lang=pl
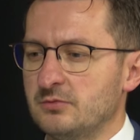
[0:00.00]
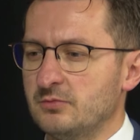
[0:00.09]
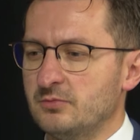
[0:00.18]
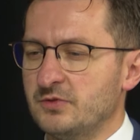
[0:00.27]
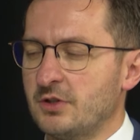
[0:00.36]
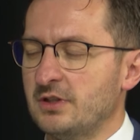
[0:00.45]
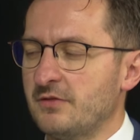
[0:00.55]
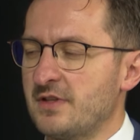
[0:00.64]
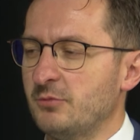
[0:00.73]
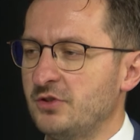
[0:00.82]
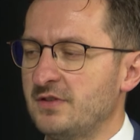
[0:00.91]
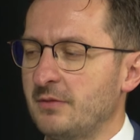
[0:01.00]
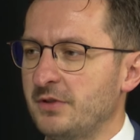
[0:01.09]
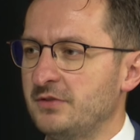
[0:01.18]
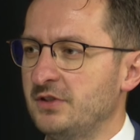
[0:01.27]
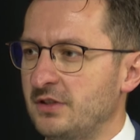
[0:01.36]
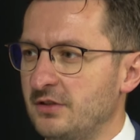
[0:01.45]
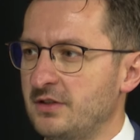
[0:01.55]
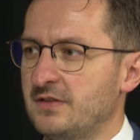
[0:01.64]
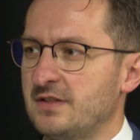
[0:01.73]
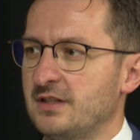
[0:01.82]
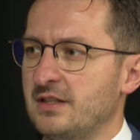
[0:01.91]
wykonawca musi zapewnić
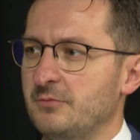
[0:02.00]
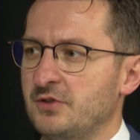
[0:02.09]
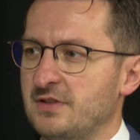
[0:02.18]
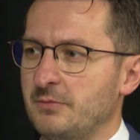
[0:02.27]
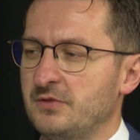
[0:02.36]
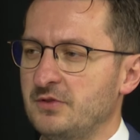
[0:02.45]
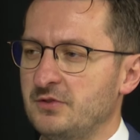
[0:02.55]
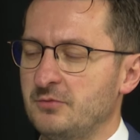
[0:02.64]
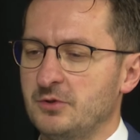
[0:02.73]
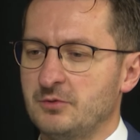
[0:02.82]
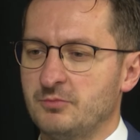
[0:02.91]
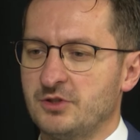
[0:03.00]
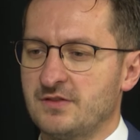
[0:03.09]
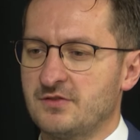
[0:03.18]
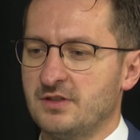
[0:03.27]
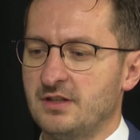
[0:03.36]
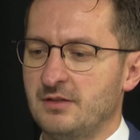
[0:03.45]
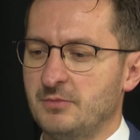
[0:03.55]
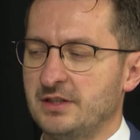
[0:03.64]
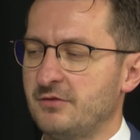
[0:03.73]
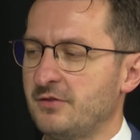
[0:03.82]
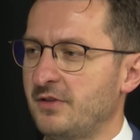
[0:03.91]
logistykę, musi zapewnić przestrzeń dla
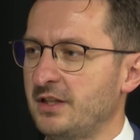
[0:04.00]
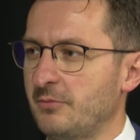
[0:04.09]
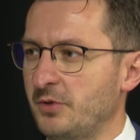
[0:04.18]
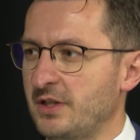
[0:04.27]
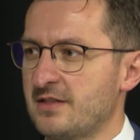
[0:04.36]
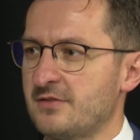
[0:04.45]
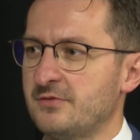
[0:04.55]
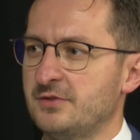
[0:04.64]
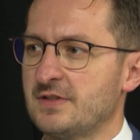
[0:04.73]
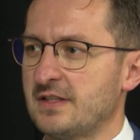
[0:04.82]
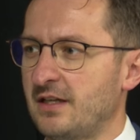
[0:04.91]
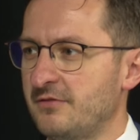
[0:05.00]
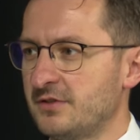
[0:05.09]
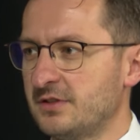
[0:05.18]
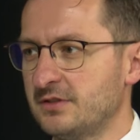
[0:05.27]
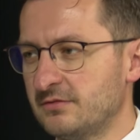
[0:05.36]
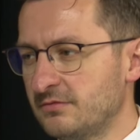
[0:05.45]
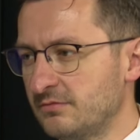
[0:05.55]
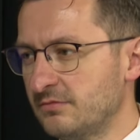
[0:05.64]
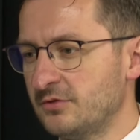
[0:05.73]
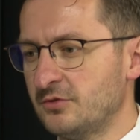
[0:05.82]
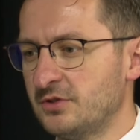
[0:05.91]
manewrowania pojazdów, dostawy
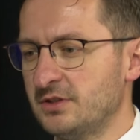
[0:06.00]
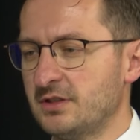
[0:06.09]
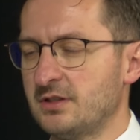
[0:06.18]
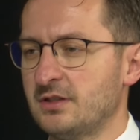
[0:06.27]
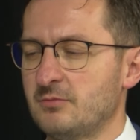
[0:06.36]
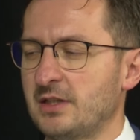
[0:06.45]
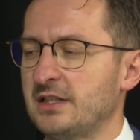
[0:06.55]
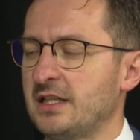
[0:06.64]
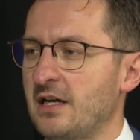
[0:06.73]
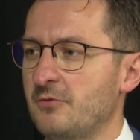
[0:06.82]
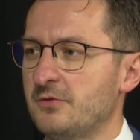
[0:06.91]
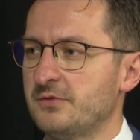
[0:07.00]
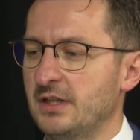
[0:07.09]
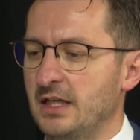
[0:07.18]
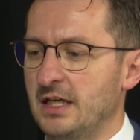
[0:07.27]
różnych materiałów